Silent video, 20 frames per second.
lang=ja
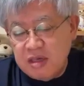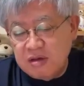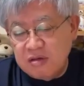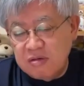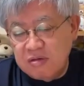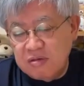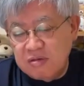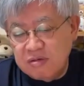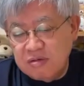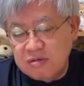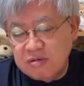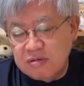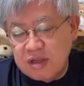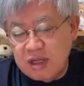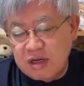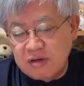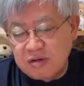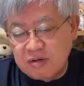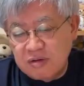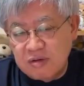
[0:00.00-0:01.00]
いうことに
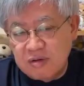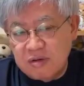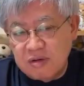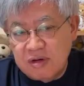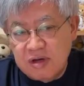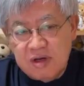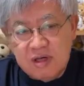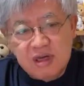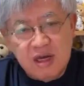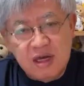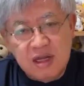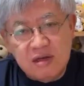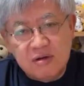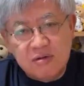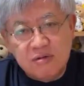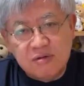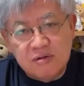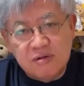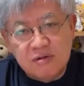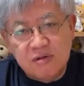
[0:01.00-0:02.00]
なると、やはり
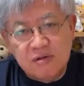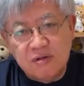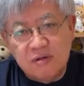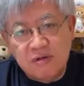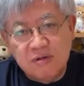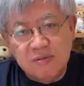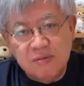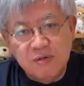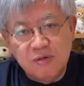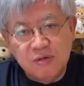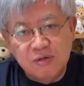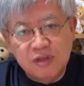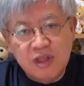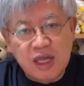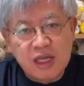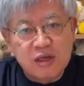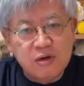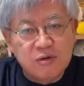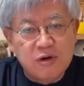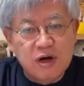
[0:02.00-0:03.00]
この、もう
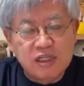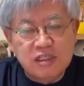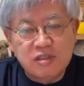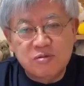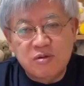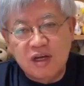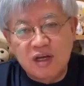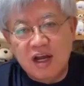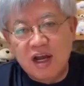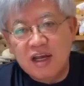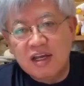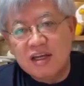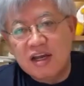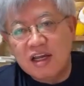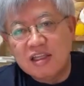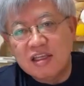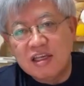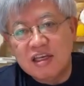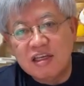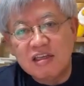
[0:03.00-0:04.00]
太陽をはじめ海
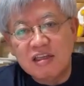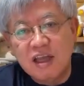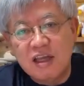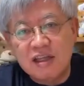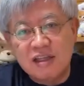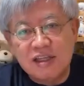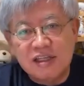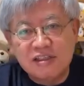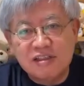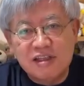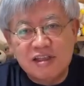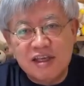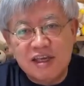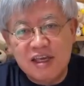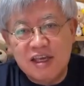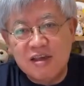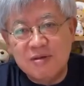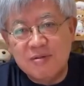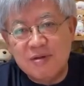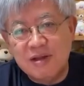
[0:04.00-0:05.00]
外に行きたいですね、
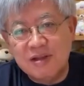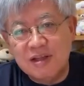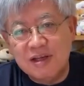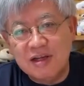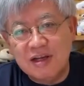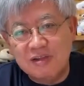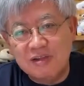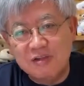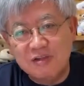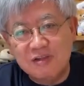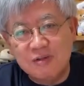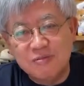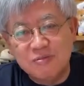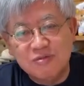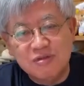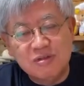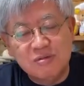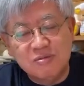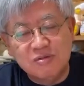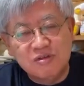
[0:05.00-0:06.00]
エイミア殿下としては
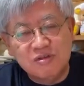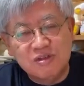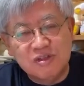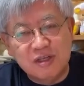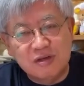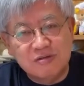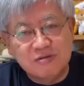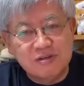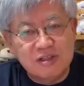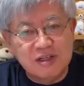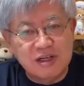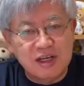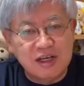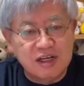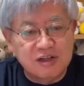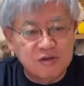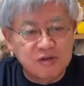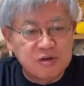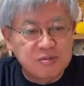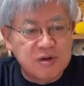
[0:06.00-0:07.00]
ムズムズしてくんじゃない
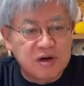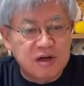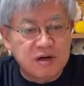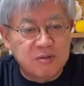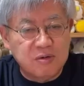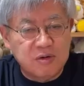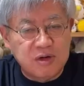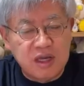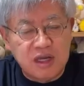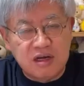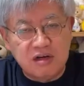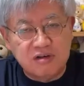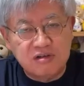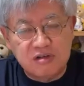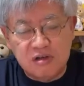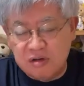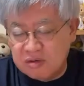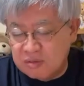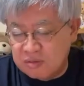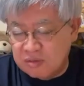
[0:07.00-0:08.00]
かと。今からも計画し
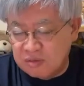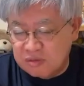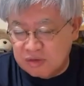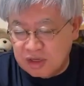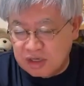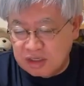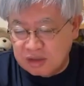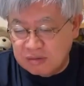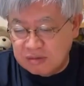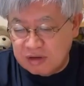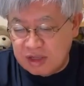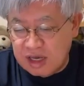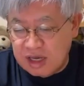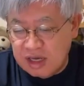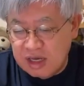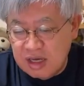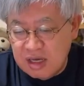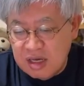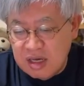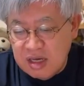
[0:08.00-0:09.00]
てると思うんだけどもね、
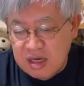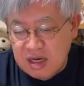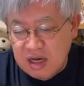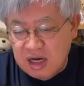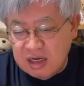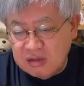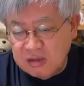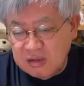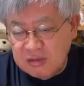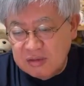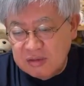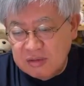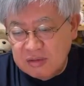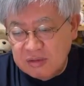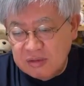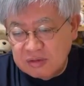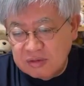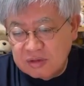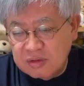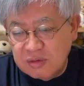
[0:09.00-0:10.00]
あ
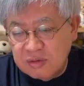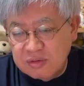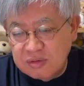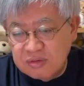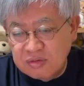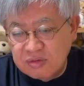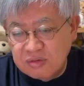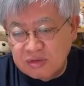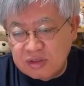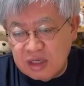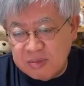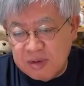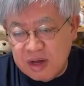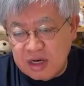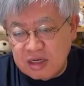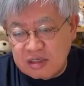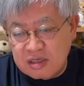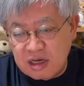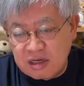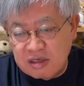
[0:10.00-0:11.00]
のー、そういう出回
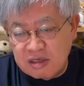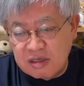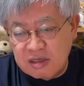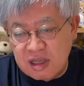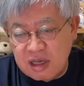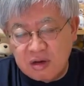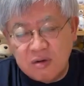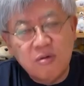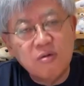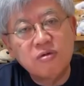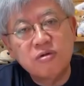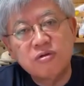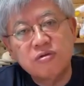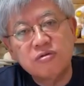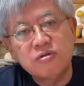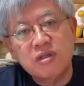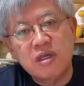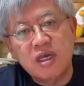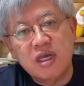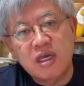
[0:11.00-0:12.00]
り先にね、こうい
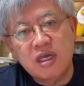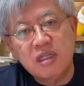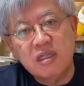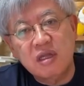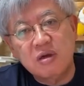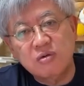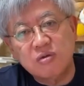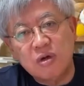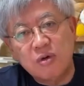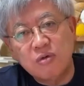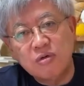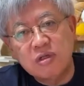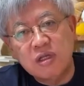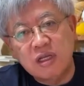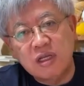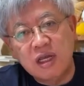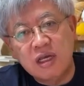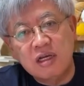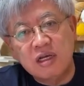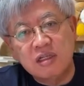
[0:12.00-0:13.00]
うね、変なことは起きて
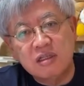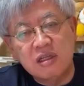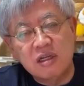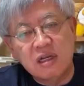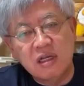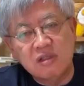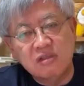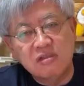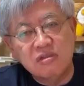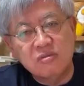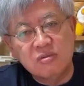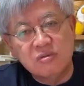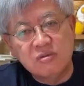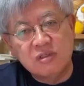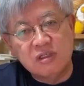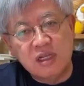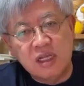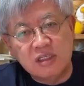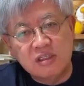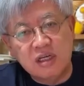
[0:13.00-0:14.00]
ないかっていうのは十分
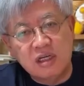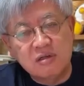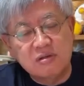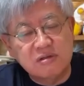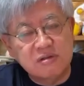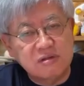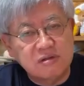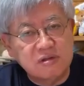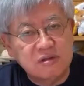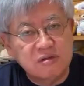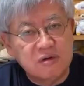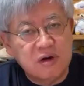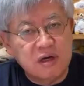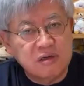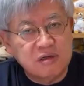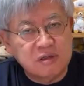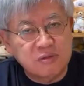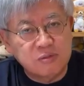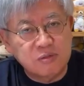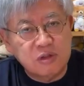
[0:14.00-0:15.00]
にね、チェックする必要があ
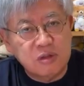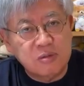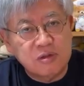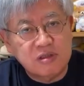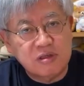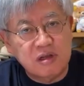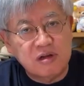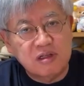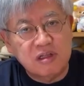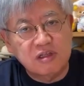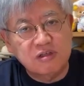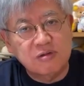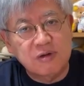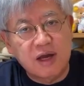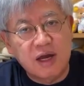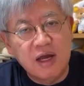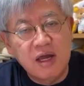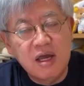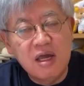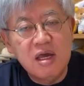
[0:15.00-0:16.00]
ると思ってますから、私
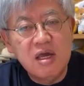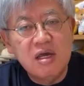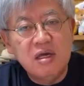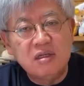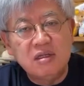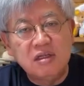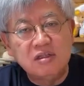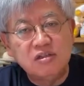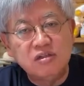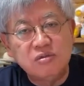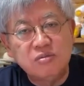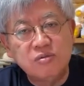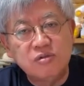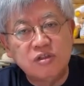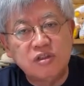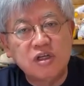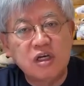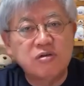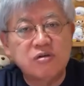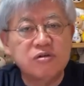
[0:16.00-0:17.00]
は。十
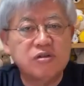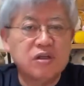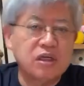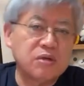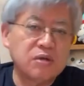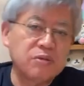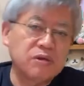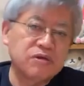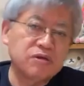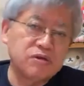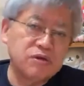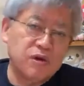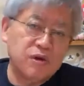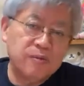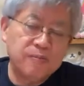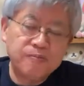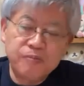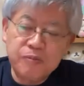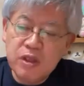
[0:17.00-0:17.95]
分にチェックしていきますよ。